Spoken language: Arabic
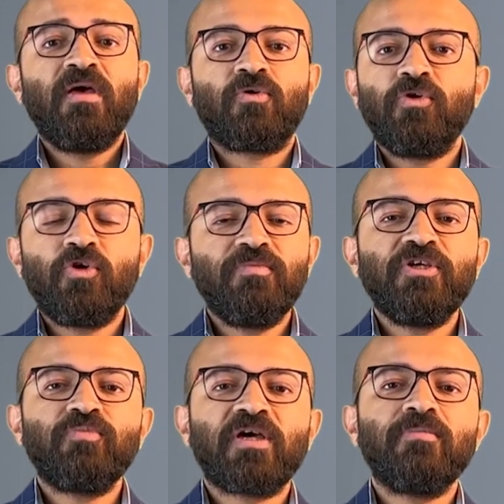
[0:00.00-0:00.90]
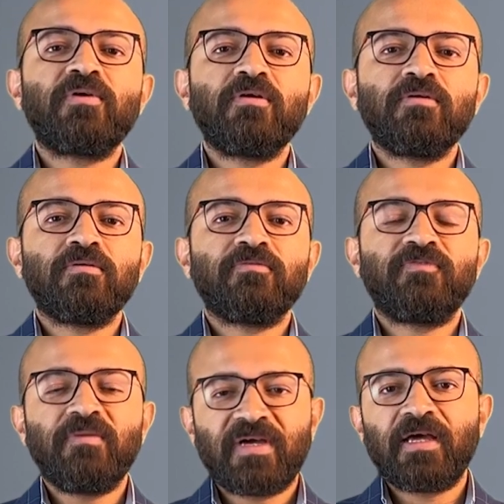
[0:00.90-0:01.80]
كلهم ليهم خبره في
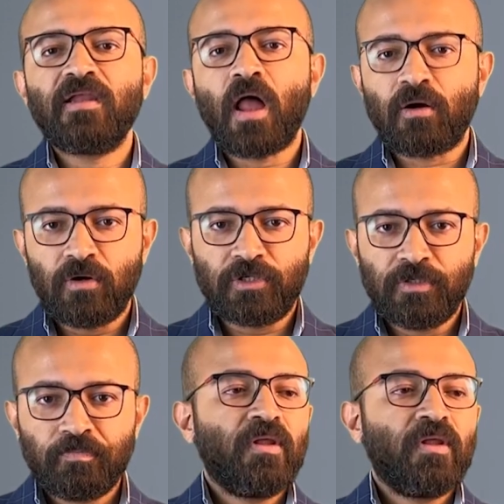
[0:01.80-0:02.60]
المجال العقاري